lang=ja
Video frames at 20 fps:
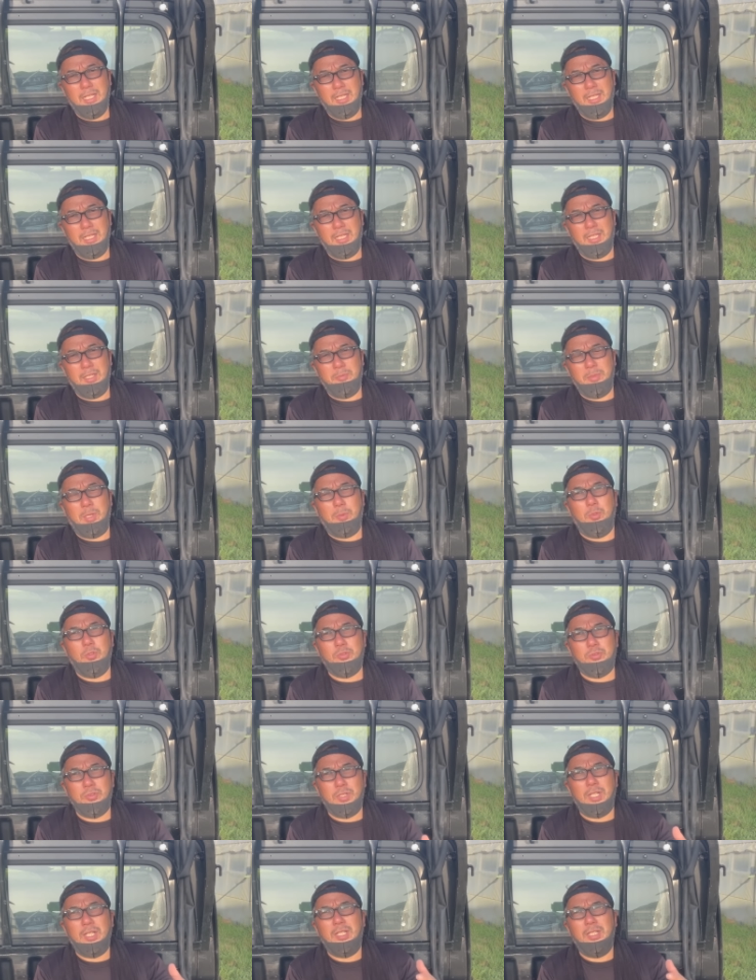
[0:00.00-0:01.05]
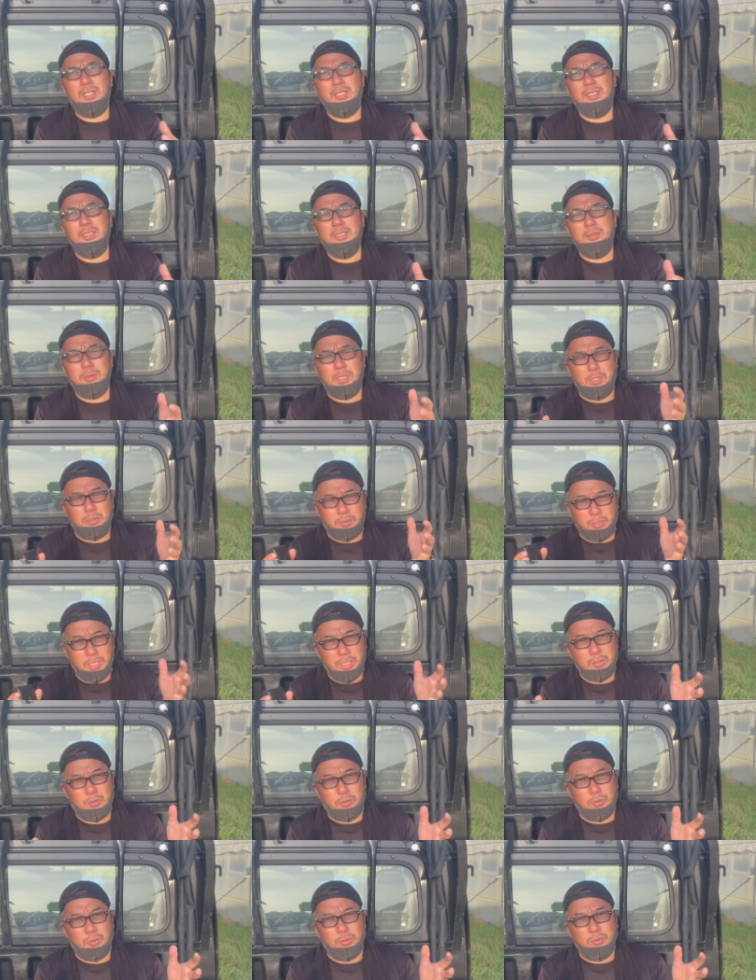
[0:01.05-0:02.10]
えー、まあ、僕は今の
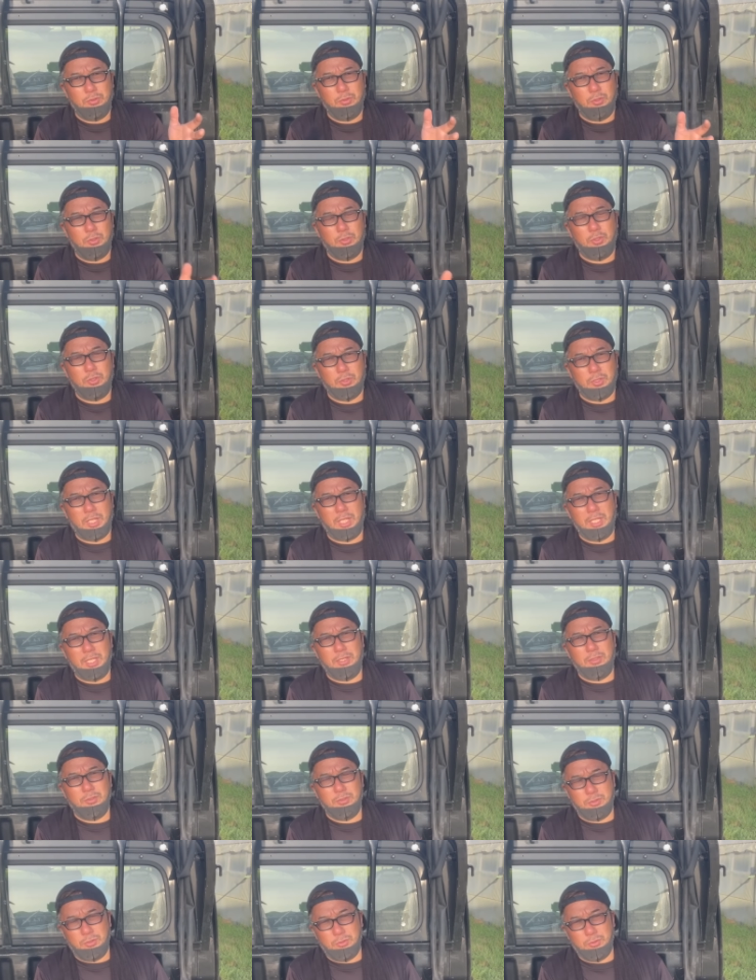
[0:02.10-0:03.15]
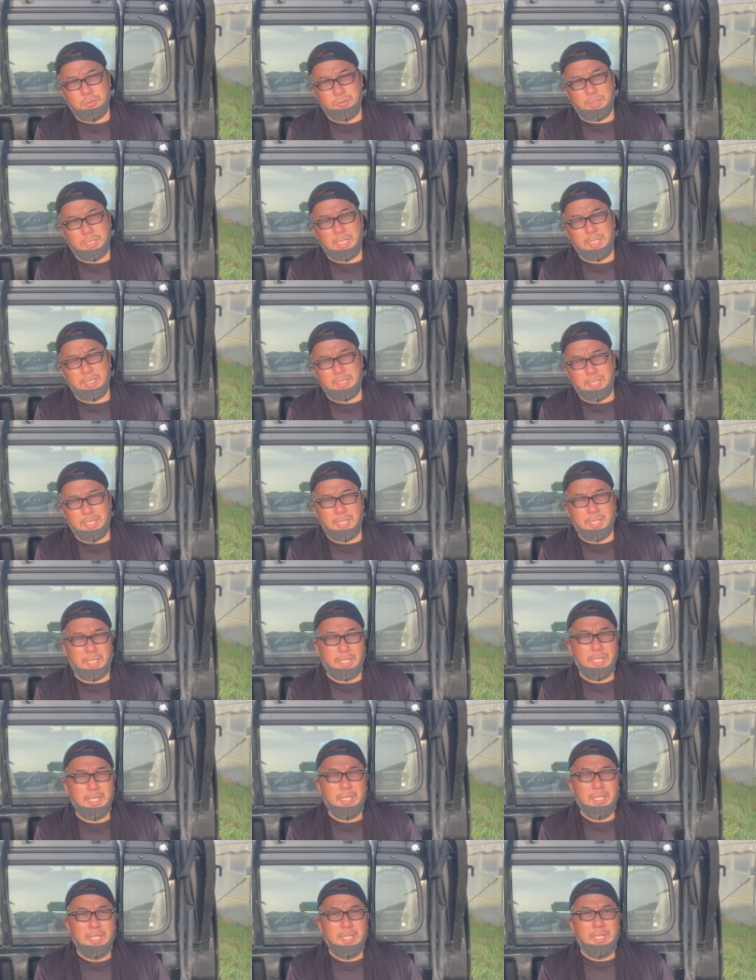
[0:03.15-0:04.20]
ねこの農業経営の状態で、
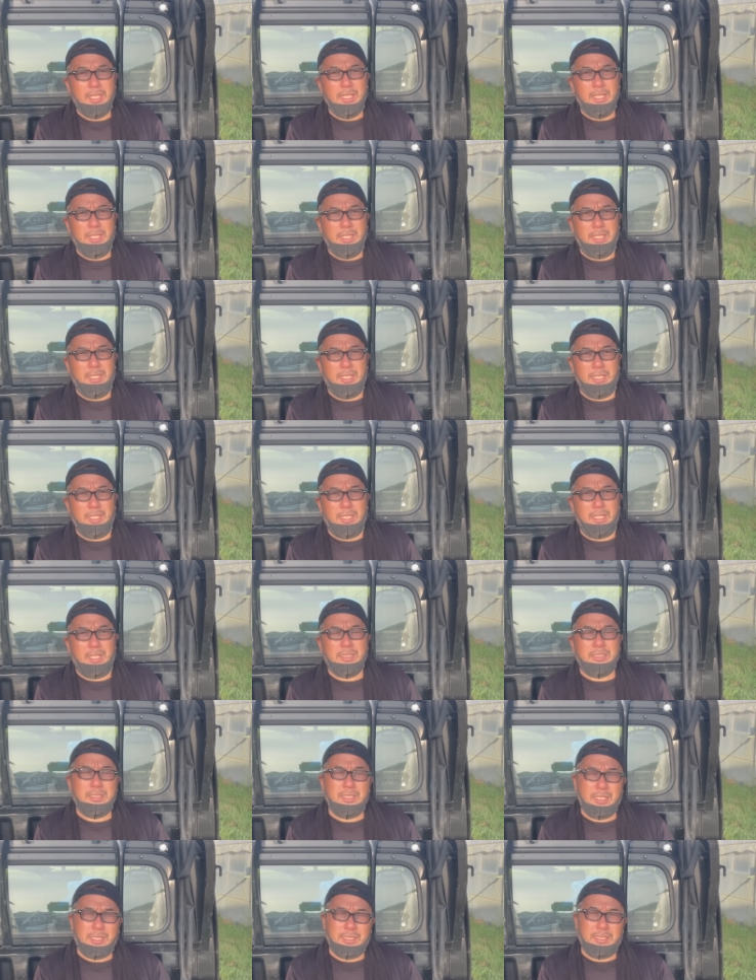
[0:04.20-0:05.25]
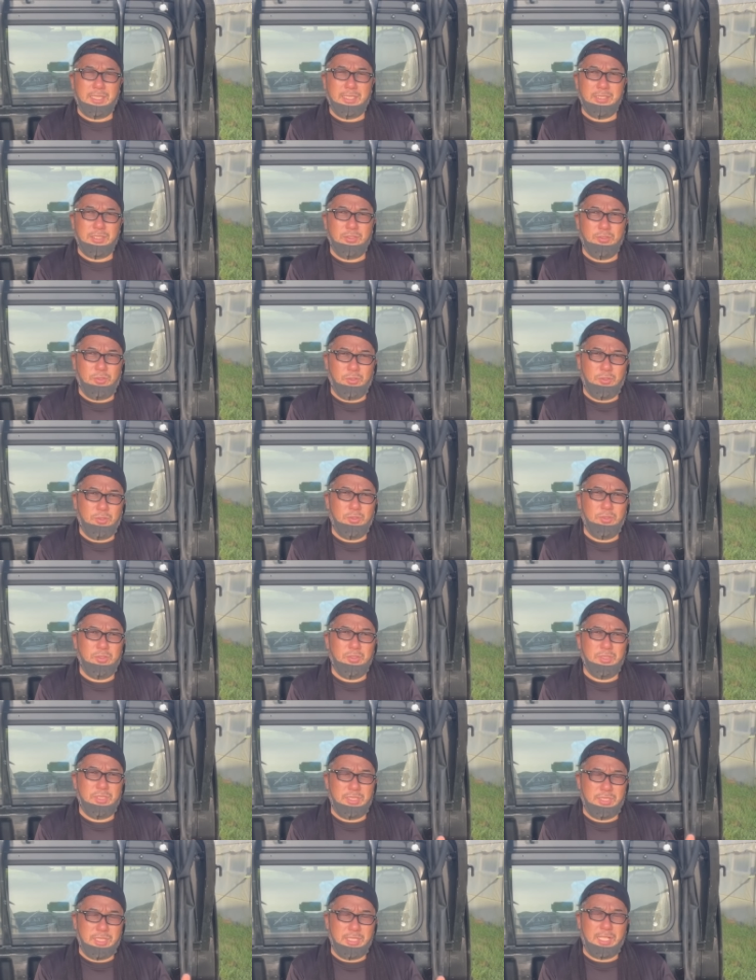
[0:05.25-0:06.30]
えー、秋田市の
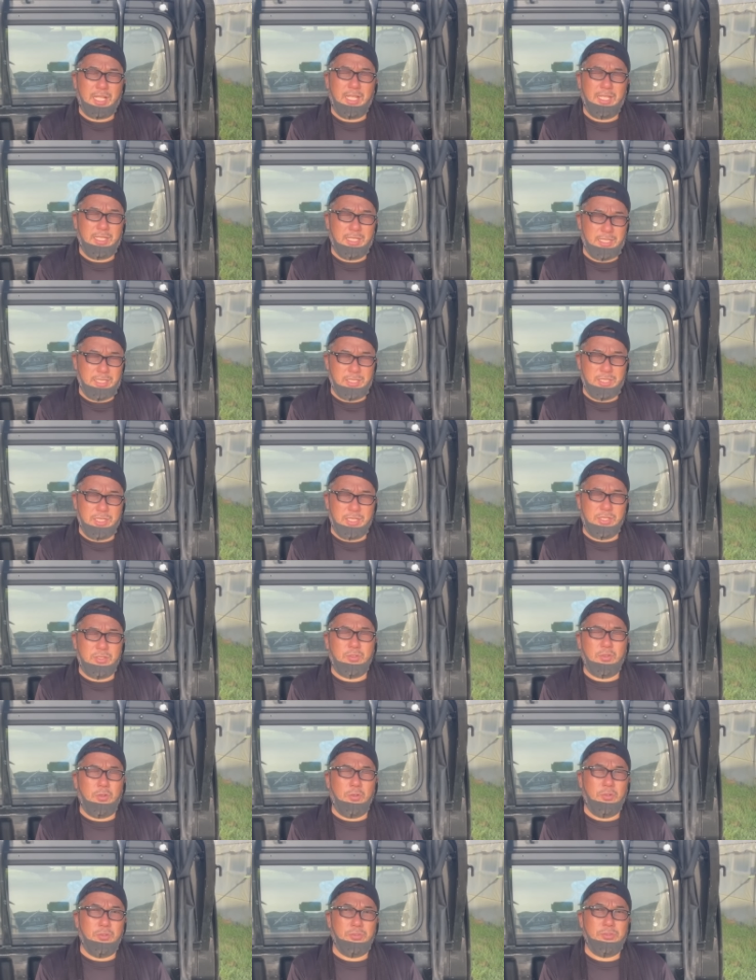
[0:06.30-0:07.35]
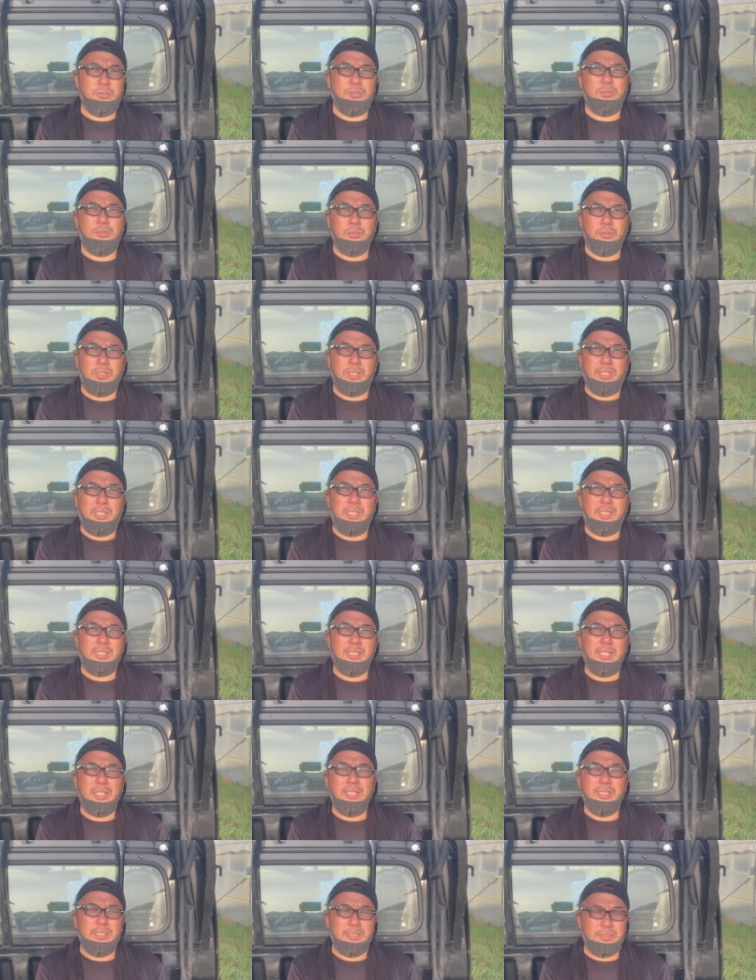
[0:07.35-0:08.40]
市議会に立候補することはでき
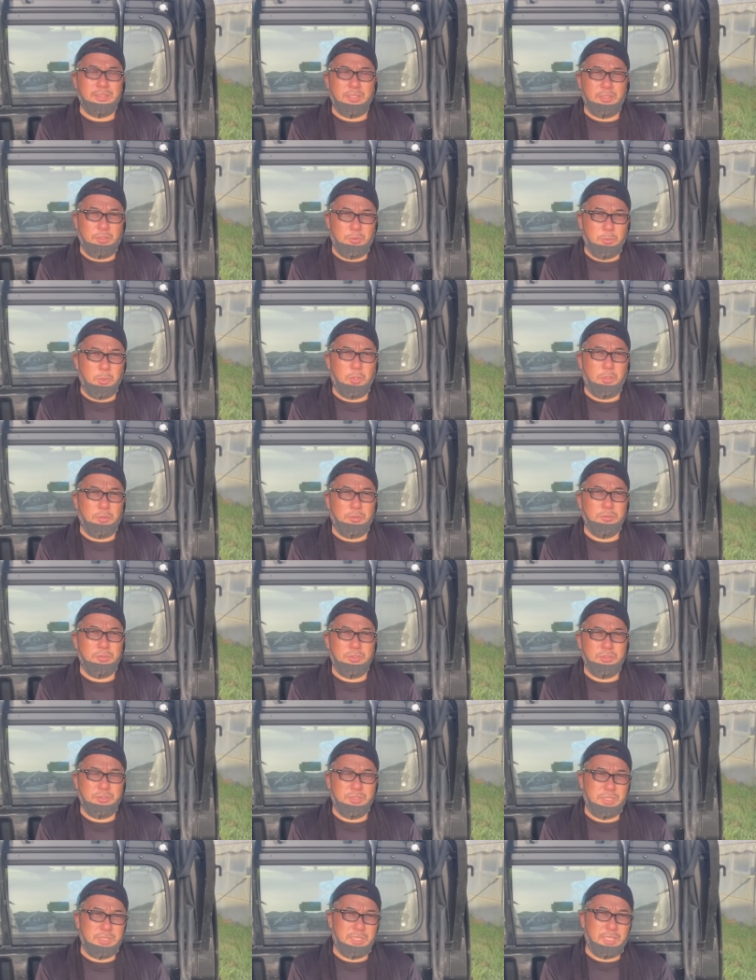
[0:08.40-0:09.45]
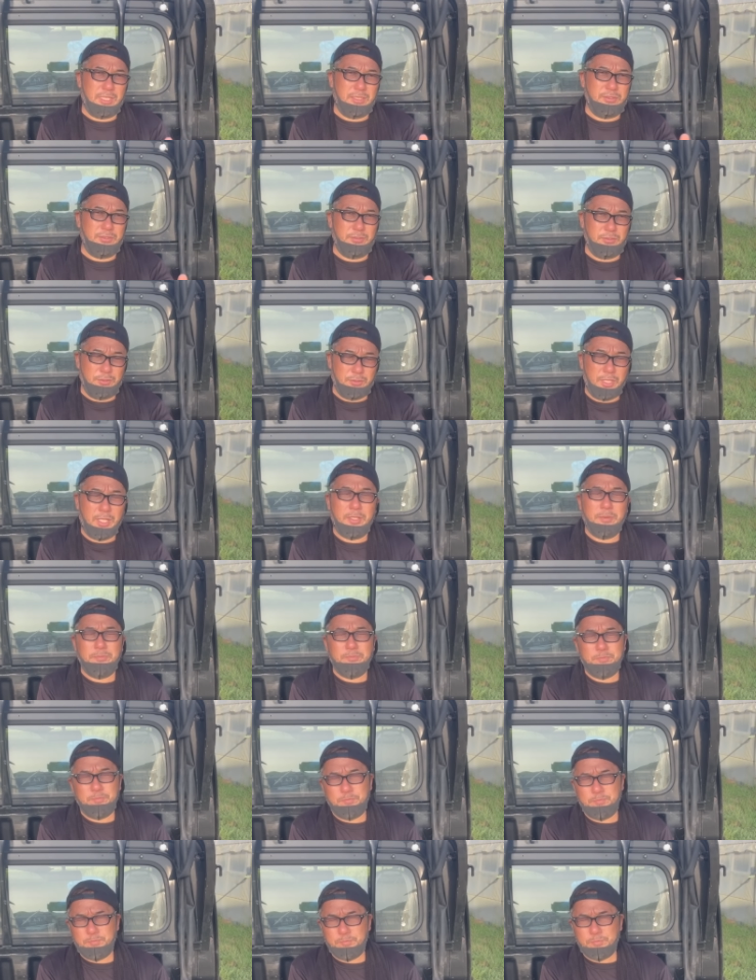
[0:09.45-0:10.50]
ないんですけども11月のね、
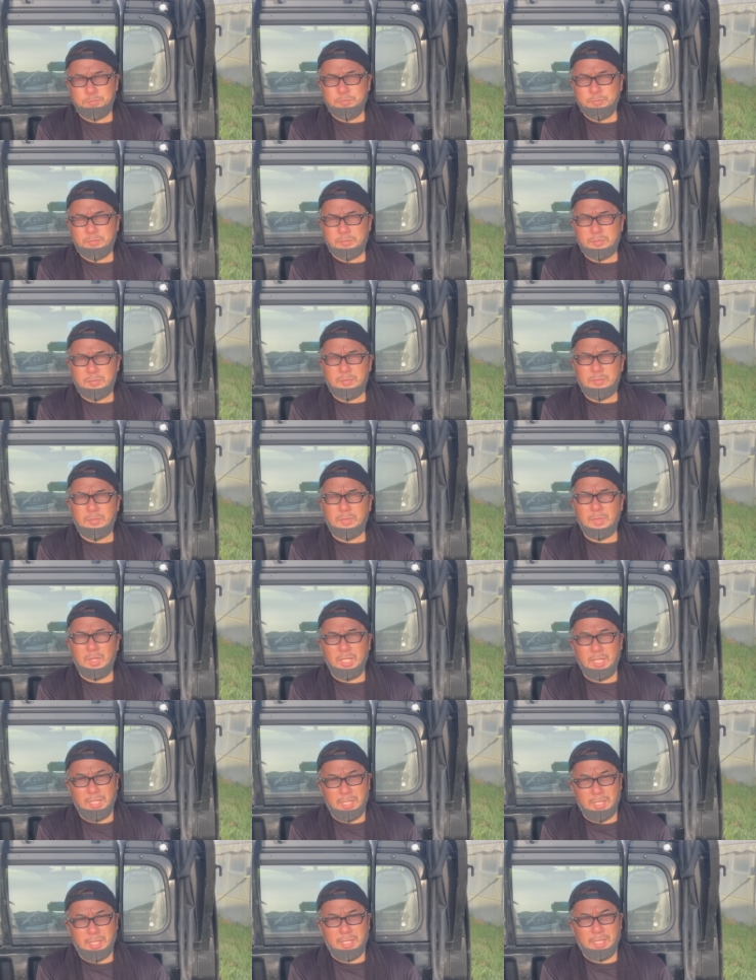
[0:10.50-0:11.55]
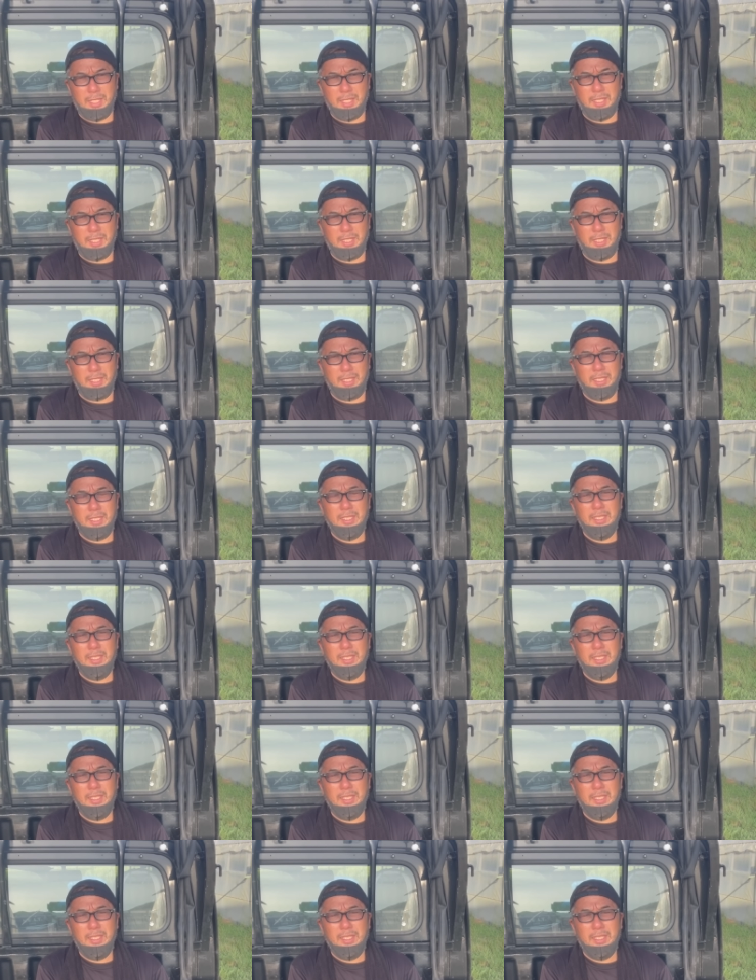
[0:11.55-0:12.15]
え